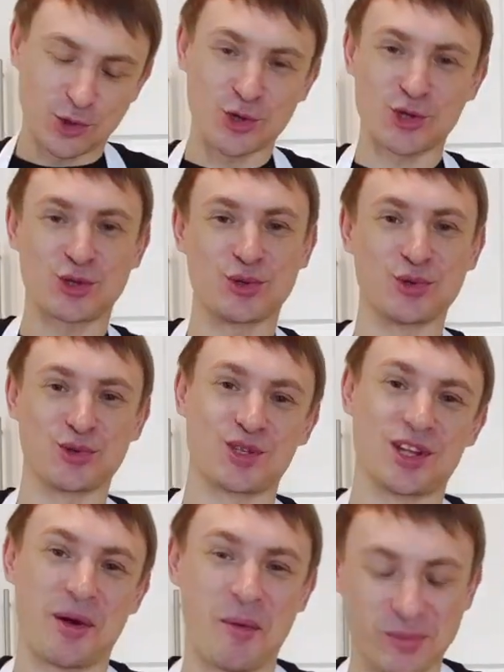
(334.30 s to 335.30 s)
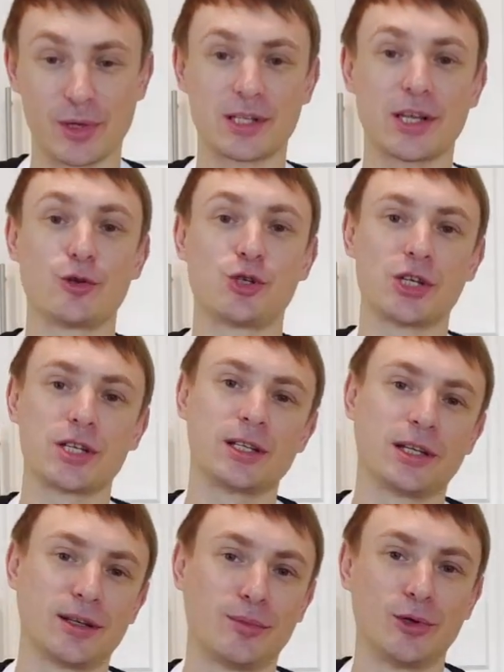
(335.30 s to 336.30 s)
То, что нужно. Признаю
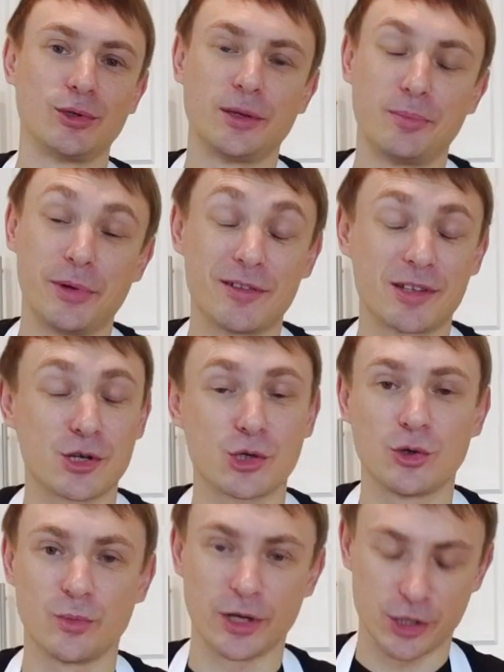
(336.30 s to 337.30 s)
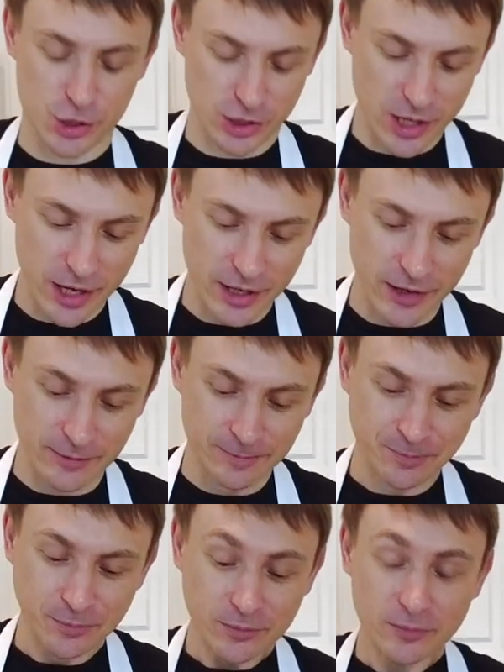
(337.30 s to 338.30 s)
честно, это блюдо превзошло мои ожидания.
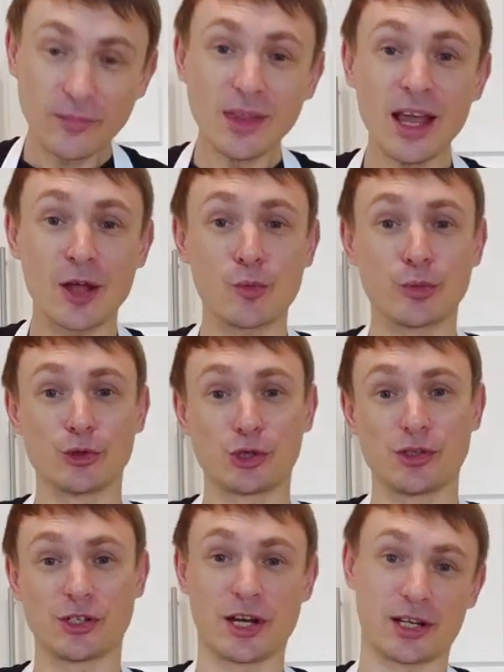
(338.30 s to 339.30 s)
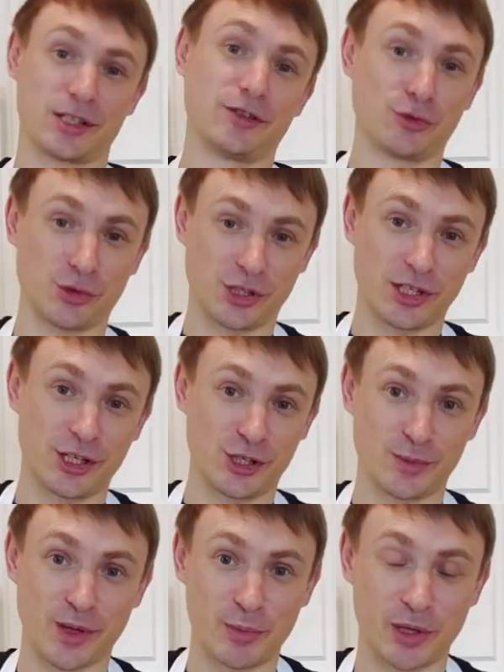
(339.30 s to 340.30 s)
Оно получилось гораздо вкуснее,
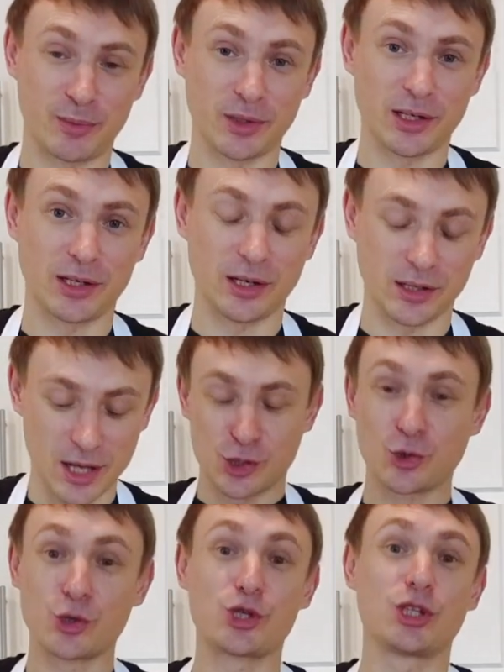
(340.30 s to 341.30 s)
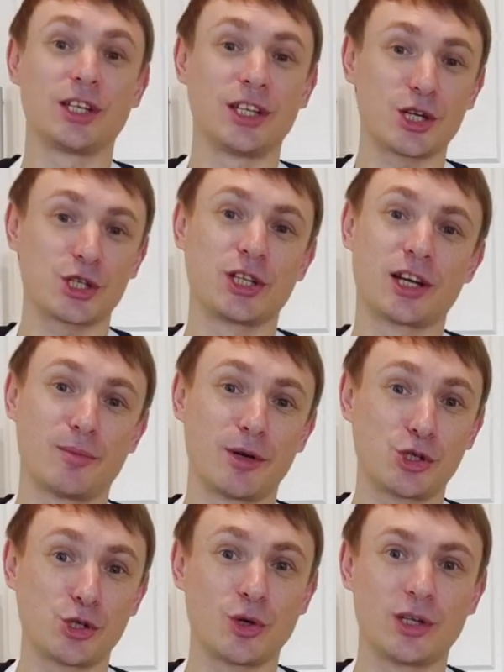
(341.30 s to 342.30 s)
чем я предполагал. Сочный нежный
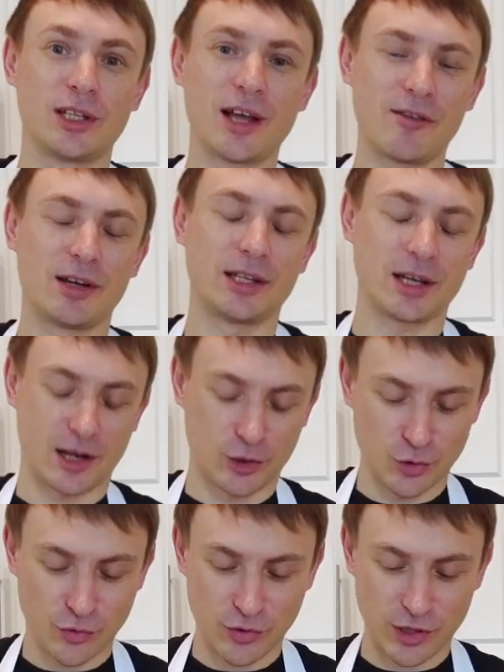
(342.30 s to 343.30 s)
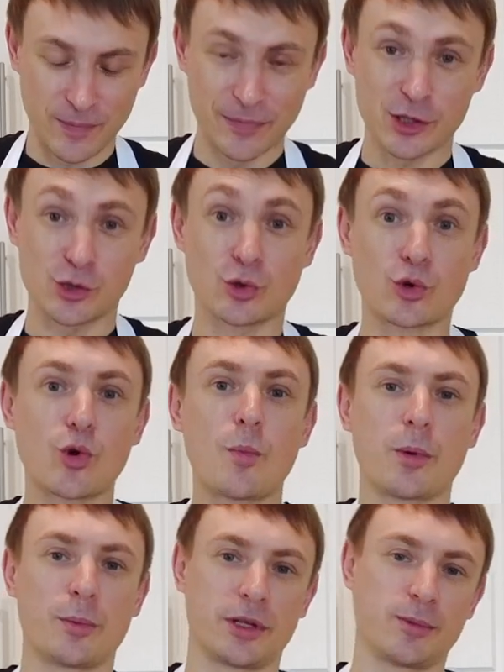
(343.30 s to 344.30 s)
кабачок и давленый картофель с
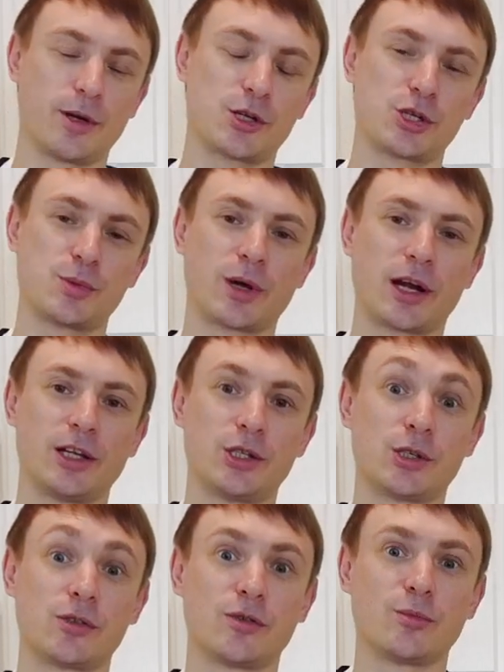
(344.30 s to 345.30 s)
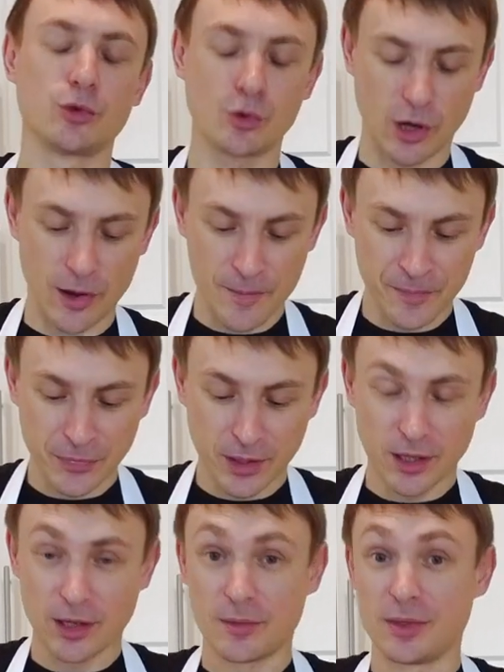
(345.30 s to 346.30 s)
укропом и небольшим количеством лука
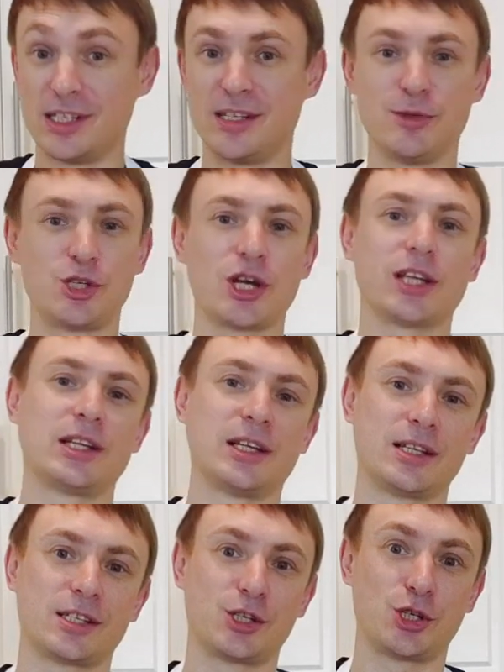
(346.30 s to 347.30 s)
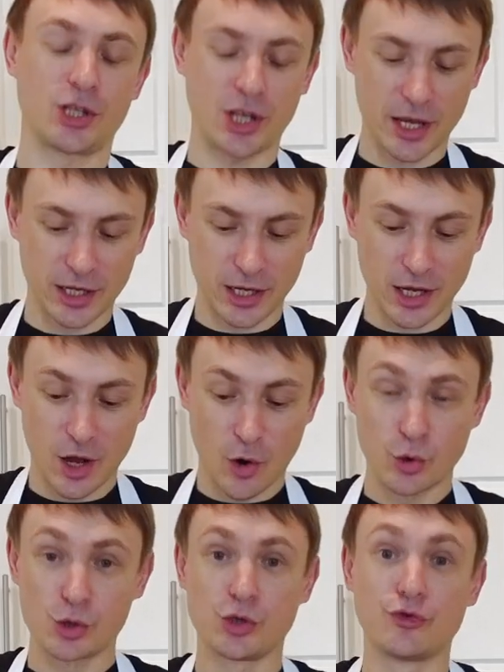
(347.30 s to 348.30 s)
– замечательное сочетание,
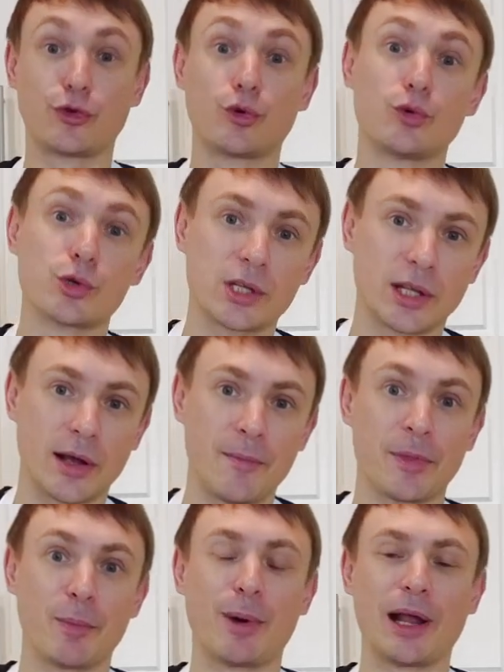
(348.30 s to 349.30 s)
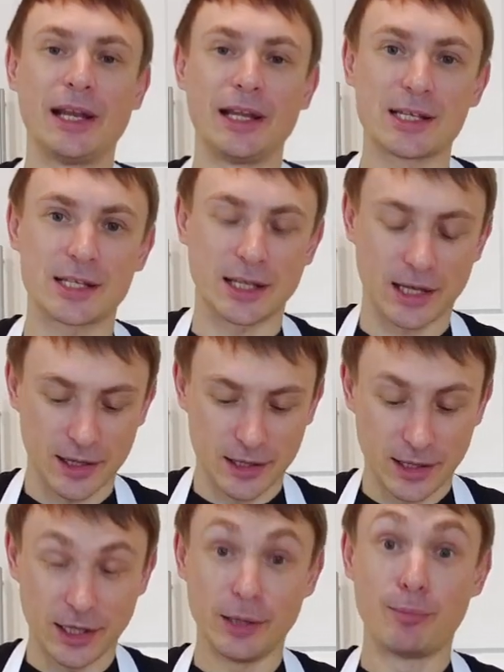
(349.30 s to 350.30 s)
очень вкусно, полезно
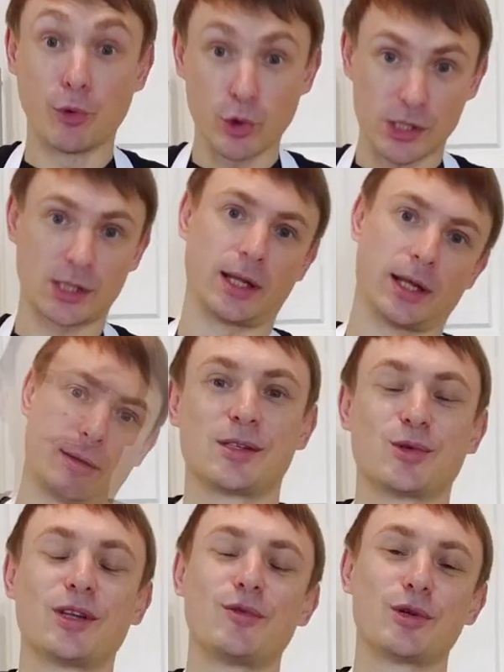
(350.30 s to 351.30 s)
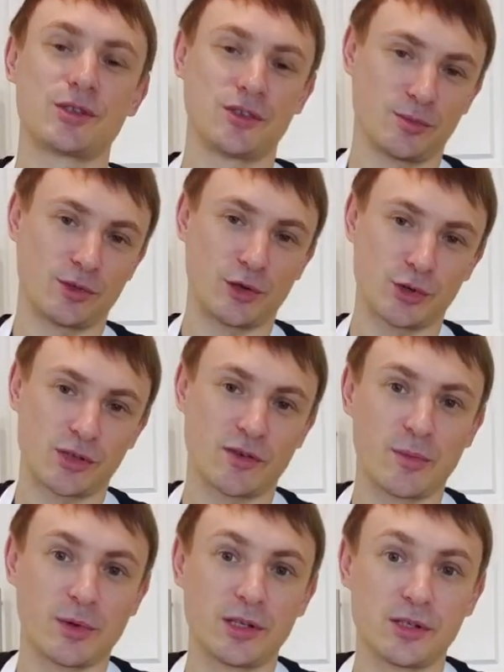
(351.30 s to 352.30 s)
и постно. С удовольствием делюсь с
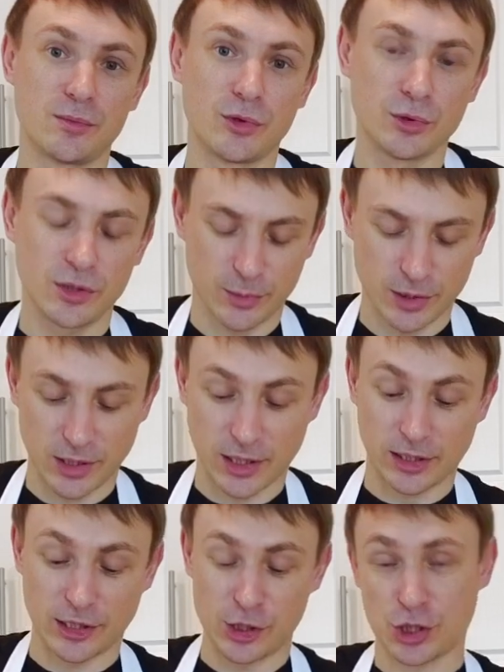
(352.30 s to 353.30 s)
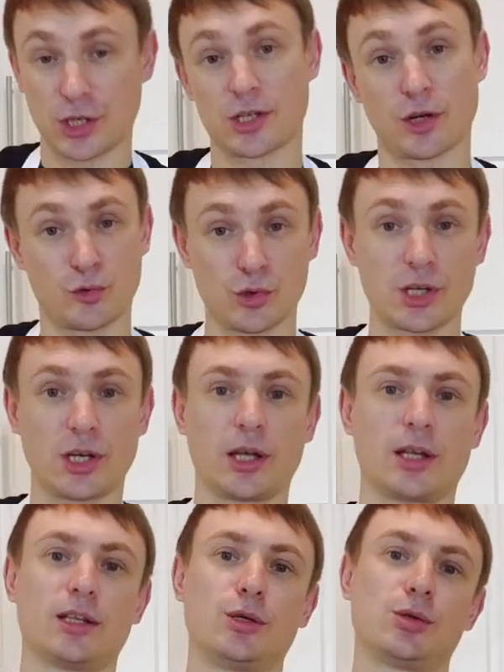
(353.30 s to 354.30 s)
вами этим блюдом, это отличная закуска,
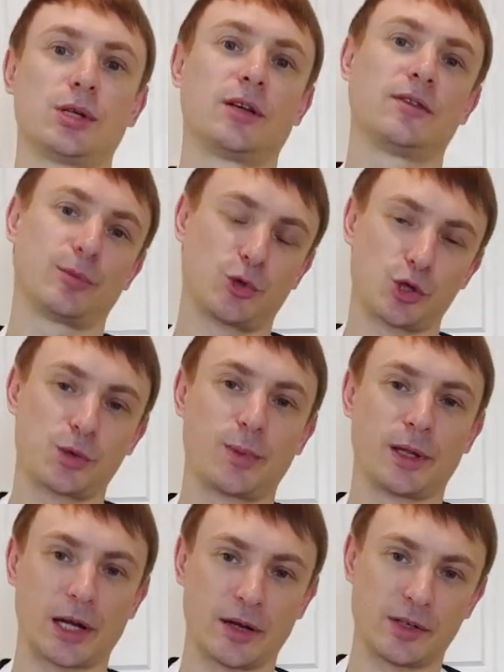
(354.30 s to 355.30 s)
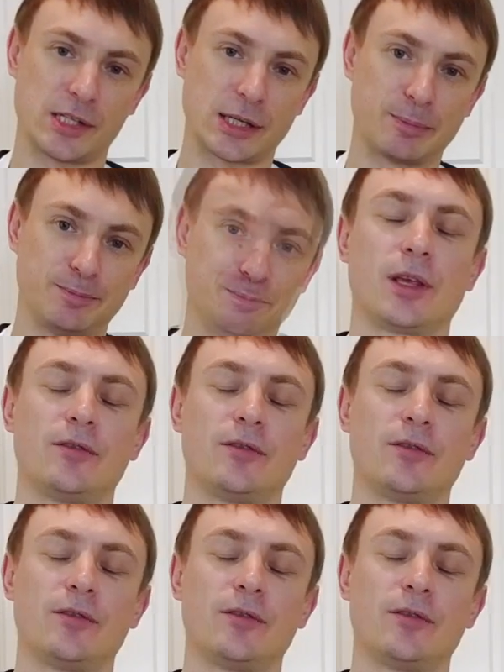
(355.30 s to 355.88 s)
я надеюсь, она вам тоже понравится.